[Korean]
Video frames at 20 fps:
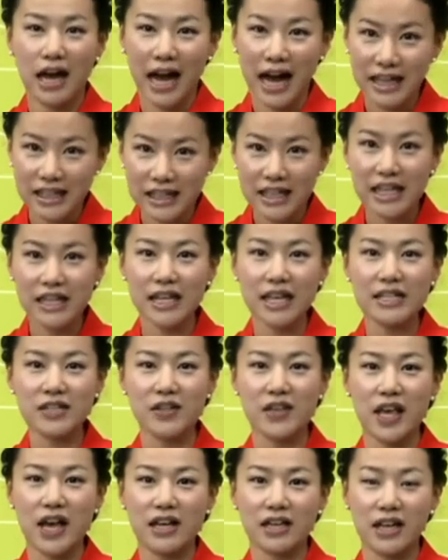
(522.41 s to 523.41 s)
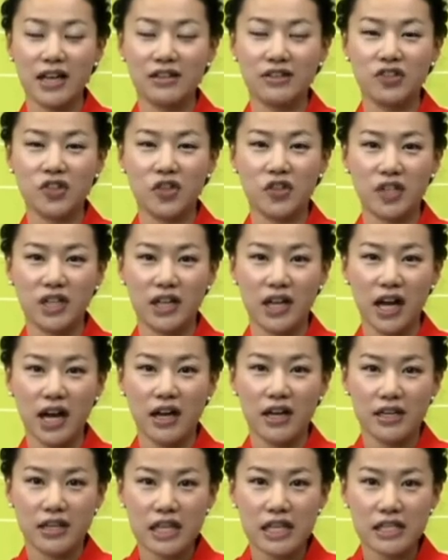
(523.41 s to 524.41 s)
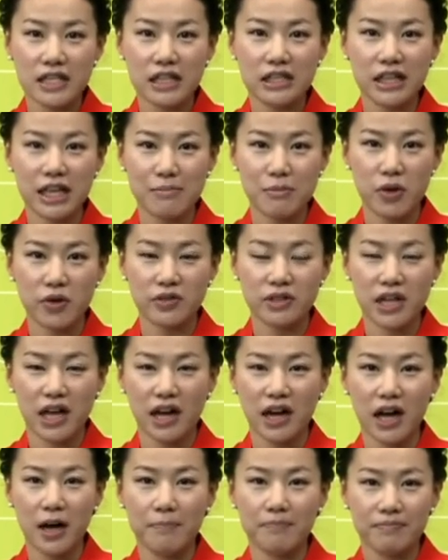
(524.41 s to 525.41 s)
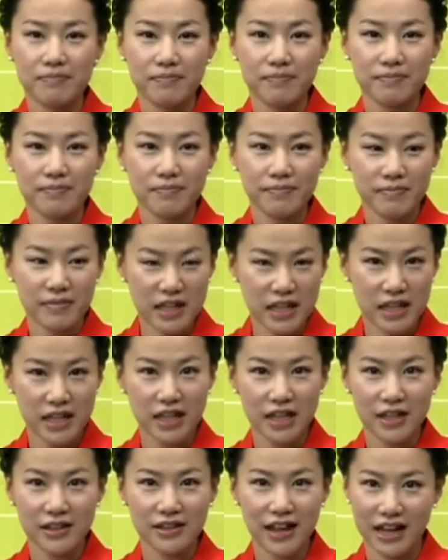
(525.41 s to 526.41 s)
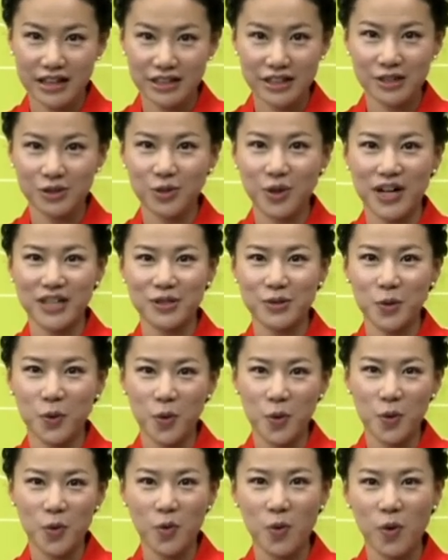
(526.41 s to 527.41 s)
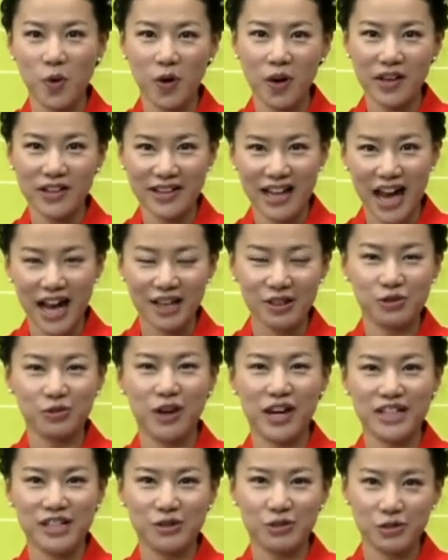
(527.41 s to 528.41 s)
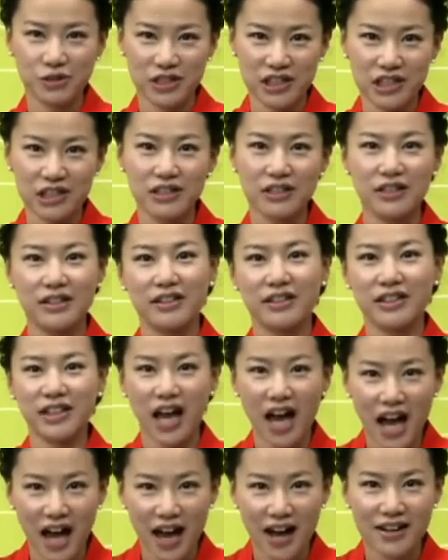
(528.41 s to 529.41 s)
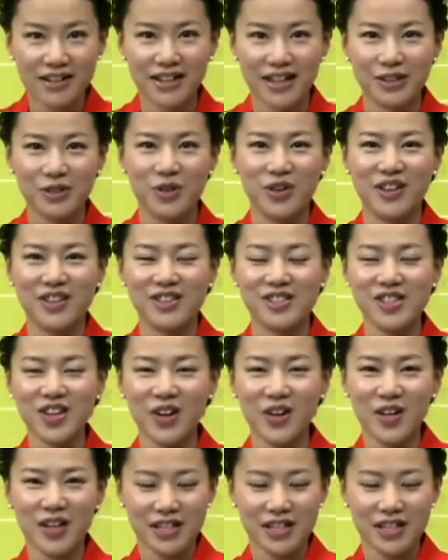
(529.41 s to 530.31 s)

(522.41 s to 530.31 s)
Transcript: 아들에 대해서 이야기하는 거니까 인칭 대명사가 니, 당신도 아니고 我, 나도 아니고 그, 타가 되겠죠.